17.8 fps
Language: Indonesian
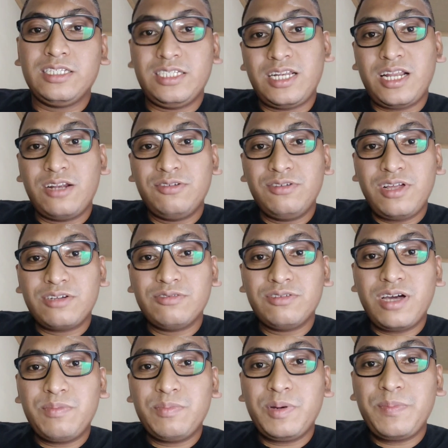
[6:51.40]
Selalu
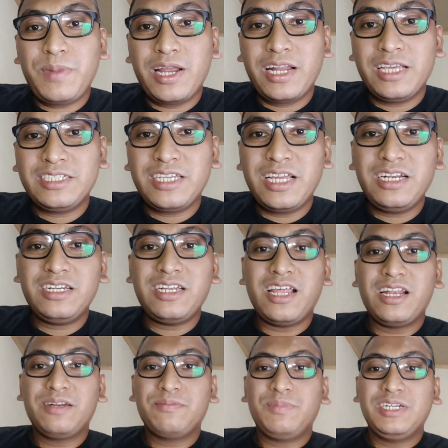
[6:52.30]
lakukan pemanasan
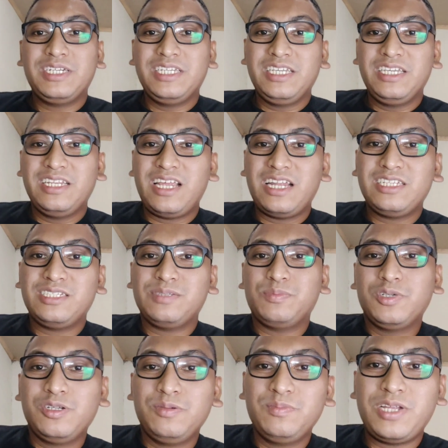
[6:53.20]
dan pendinginan
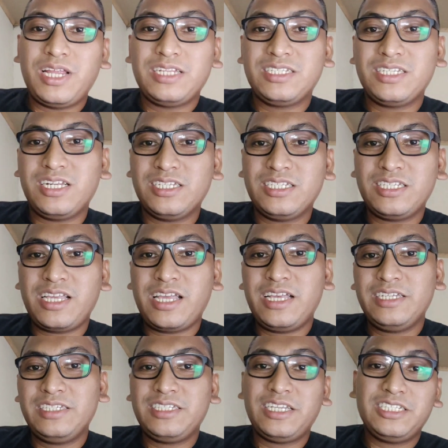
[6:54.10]
sebelum dan
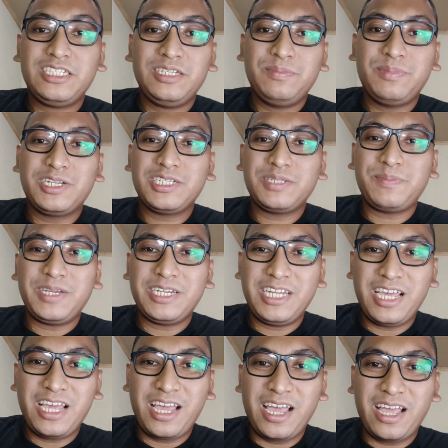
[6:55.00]
selesai sesi
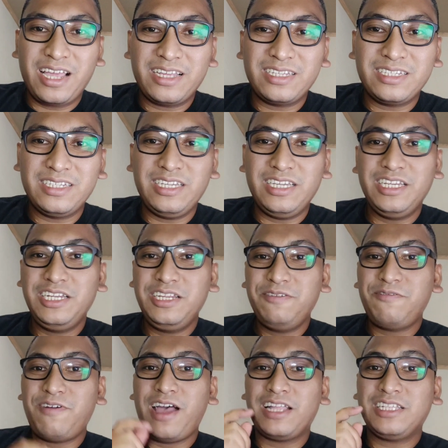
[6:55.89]
bersepeda.
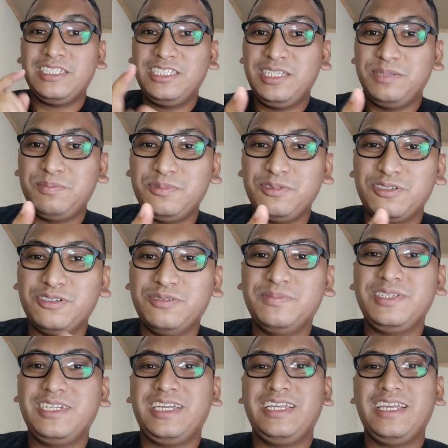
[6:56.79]
Ini wajib
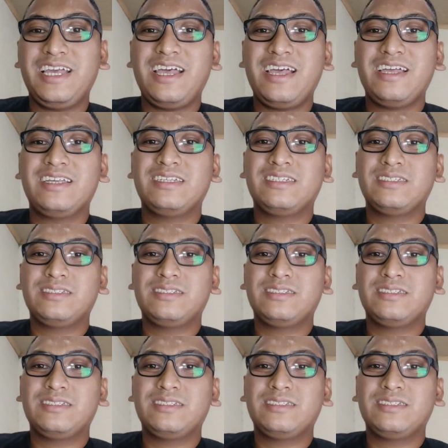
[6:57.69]
hukumnya ya.